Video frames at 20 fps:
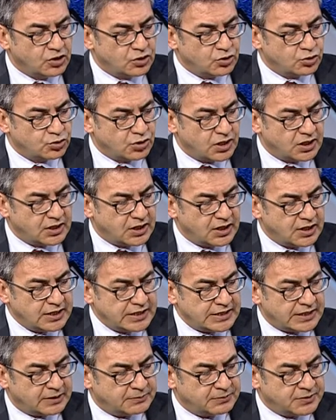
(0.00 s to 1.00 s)
Şu an
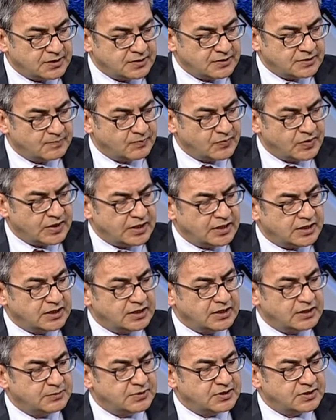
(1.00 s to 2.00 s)
hala biz
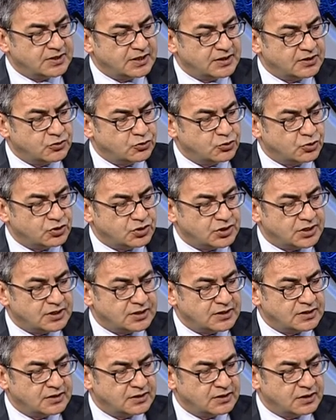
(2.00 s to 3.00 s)
2008
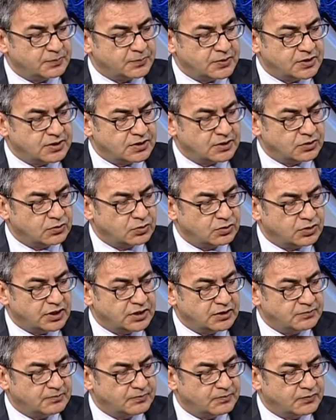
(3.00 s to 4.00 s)
öncesi kapasite
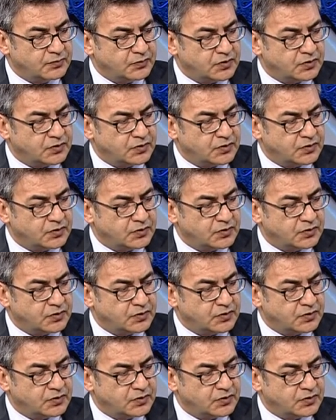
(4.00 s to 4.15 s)
kullanım